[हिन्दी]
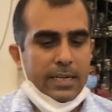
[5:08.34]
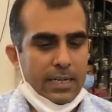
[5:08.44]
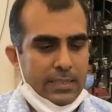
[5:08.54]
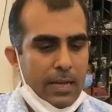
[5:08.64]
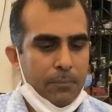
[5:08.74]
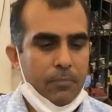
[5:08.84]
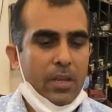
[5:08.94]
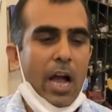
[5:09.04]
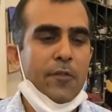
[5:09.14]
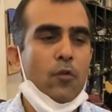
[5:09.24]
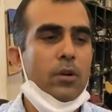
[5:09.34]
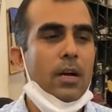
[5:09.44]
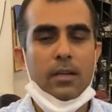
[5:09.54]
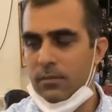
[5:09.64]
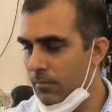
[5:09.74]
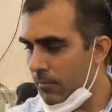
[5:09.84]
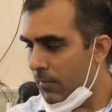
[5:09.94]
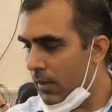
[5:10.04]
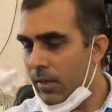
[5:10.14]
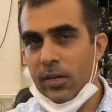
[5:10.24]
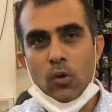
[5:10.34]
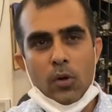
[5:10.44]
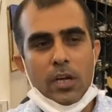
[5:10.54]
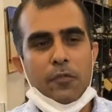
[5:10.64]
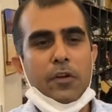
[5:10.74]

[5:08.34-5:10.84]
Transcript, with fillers: सेट आता है आईफोन का ये टोटली